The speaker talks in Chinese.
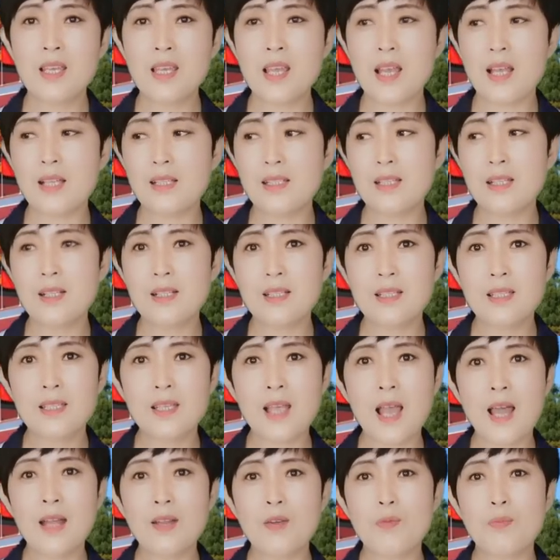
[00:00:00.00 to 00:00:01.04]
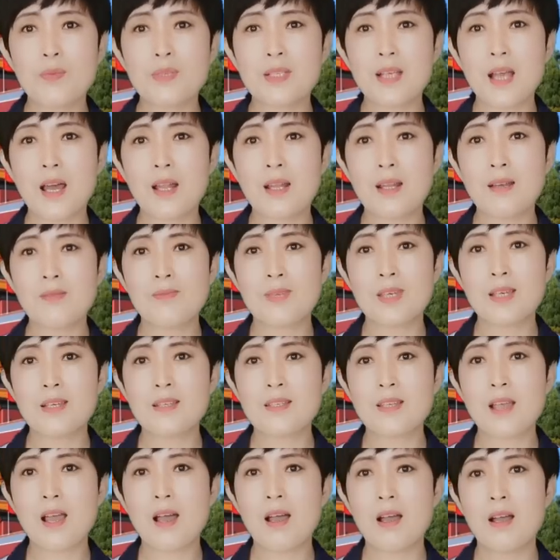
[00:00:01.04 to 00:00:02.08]
眼睛夹都不夹他们一
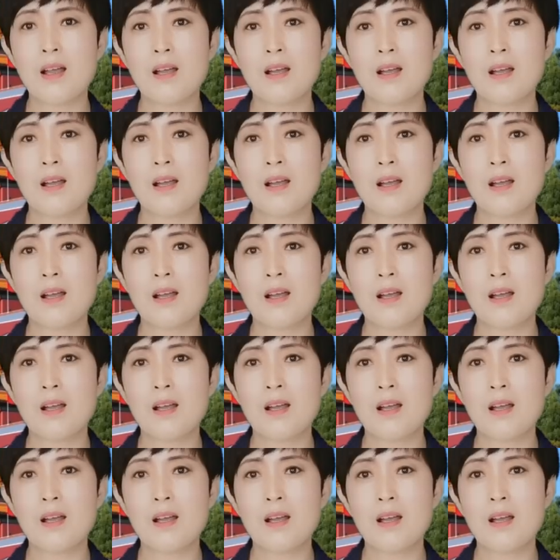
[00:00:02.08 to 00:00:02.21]
下，